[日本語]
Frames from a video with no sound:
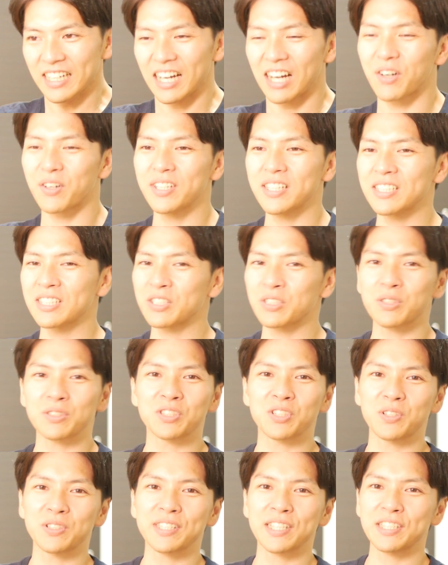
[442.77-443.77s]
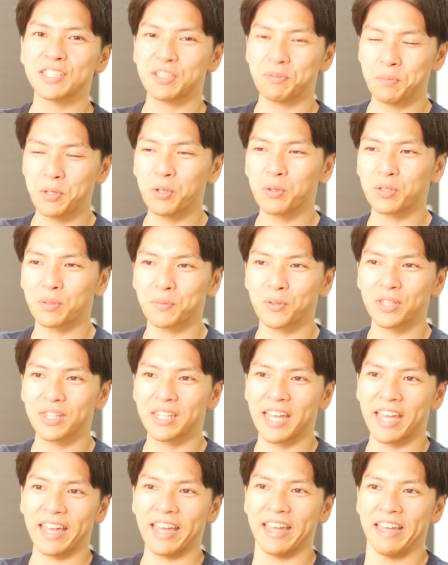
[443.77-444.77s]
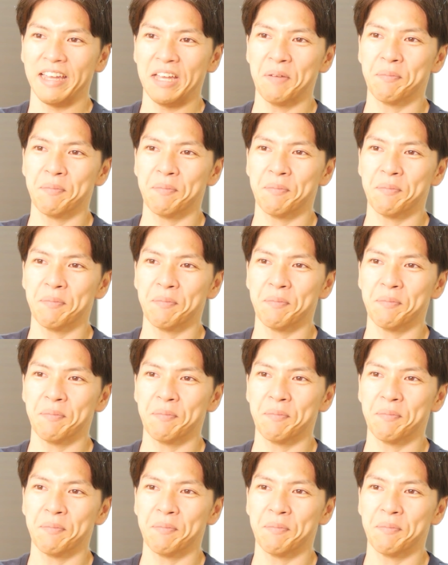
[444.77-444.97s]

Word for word: あ、これならちょっと挑戦してみようと思って、